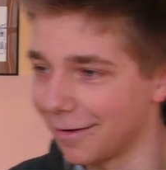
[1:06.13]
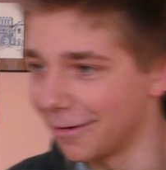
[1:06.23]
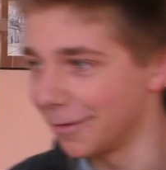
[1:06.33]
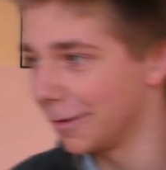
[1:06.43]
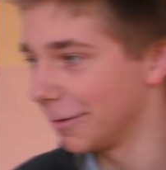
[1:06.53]

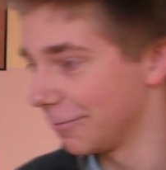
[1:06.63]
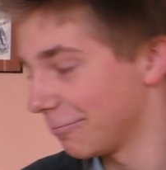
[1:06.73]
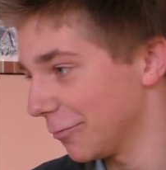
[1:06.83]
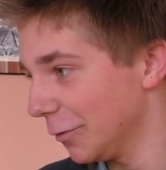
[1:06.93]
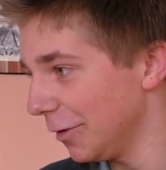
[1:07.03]
Yy,
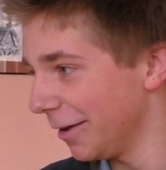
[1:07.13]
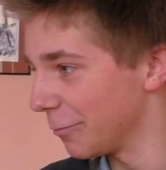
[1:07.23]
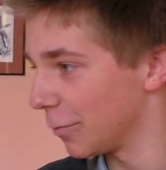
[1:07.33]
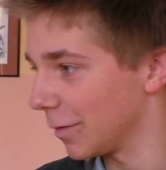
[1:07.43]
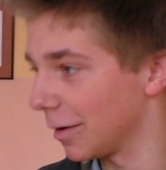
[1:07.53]
no nie
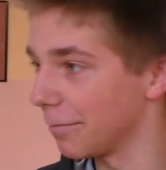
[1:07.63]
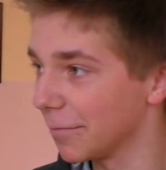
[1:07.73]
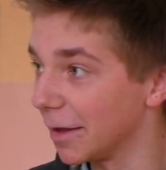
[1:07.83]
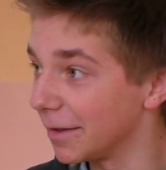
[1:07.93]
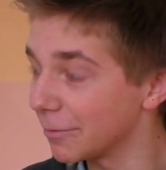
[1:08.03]
wiem,
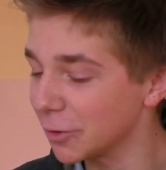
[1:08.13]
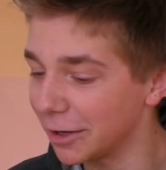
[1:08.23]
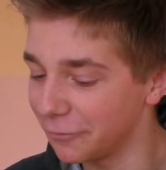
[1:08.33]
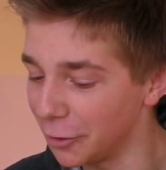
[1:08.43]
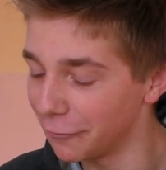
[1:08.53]
na
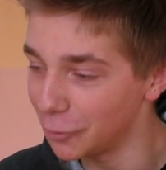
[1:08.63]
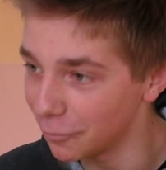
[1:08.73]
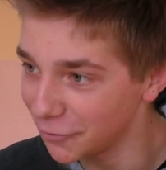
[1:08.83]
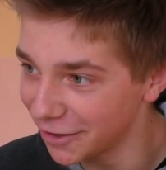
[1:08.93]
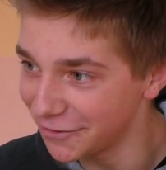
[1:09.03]
przykład
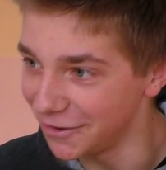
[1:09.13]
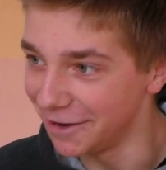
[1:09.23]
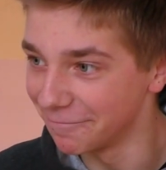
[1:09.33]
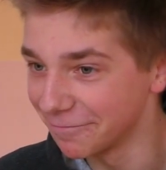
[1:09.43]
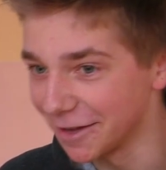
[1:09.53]
wychowują
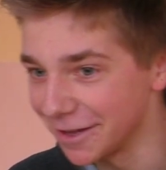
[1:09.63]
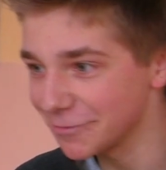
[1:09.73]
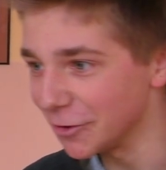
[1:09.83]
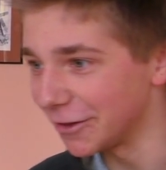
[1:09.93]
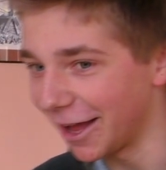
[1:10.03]
dzieci,
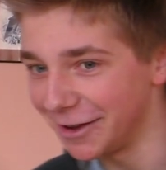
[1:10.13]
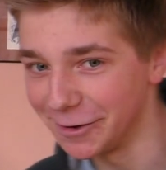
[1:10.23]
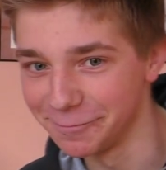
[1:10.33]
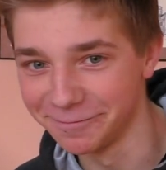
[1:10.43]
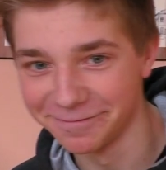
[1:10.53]

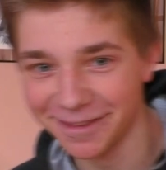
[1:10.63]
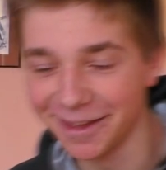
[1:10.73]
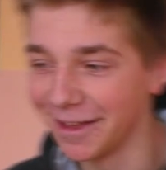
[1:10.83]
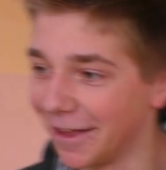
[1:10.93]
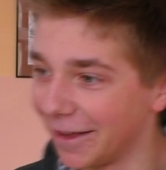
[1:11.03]
sprzątają,
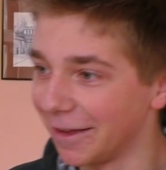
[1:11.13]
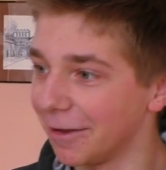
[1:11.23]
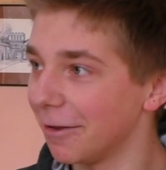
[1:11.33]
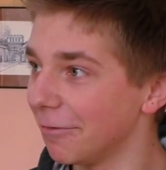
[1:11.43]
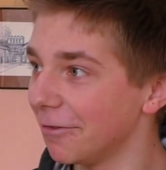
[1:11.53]

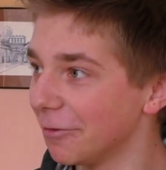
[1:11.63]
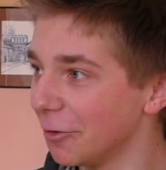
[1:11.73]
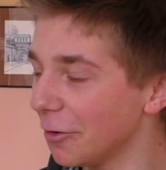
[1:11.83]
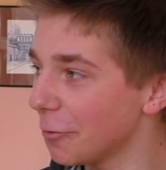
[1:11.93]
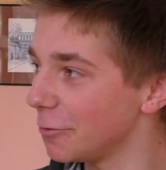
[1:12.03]
yy, no
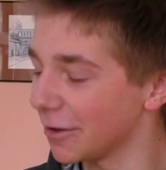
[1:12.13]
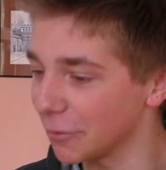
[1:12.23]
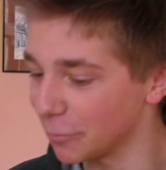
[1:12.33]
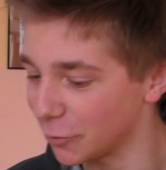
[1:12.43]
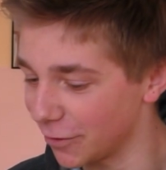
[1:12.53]
i ogólnie
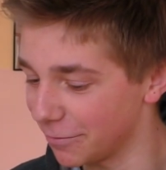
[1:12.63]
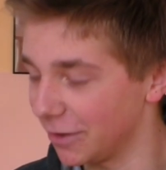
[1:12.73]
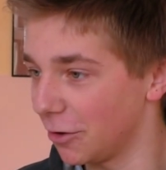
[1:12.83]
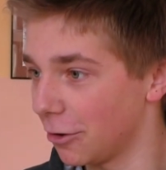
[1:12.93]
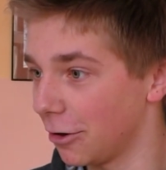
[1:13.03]
są
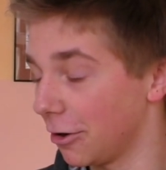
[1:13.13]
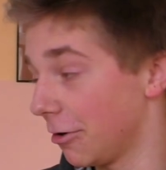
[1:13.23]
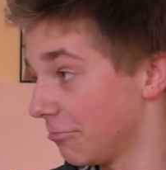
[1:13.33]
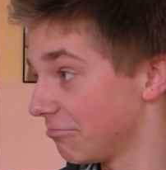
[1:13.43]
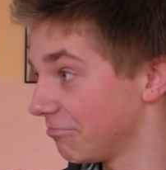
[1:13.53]
potrzebne do,
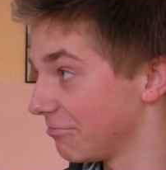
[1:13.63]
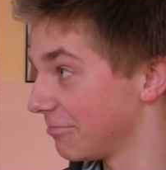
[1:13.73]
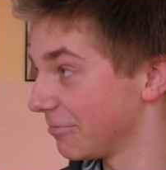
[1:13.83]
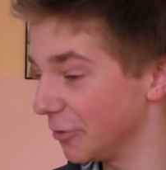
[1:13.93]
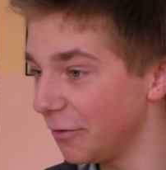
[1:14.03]

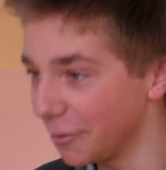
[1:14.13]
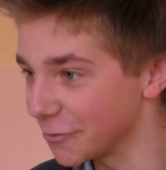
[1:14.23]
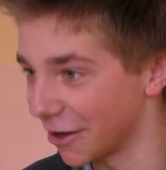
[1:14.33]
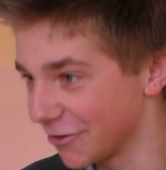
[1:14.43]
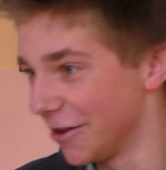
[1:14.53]
do wielu
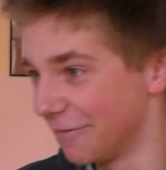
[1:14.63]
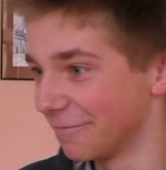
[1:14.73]
rzeczy.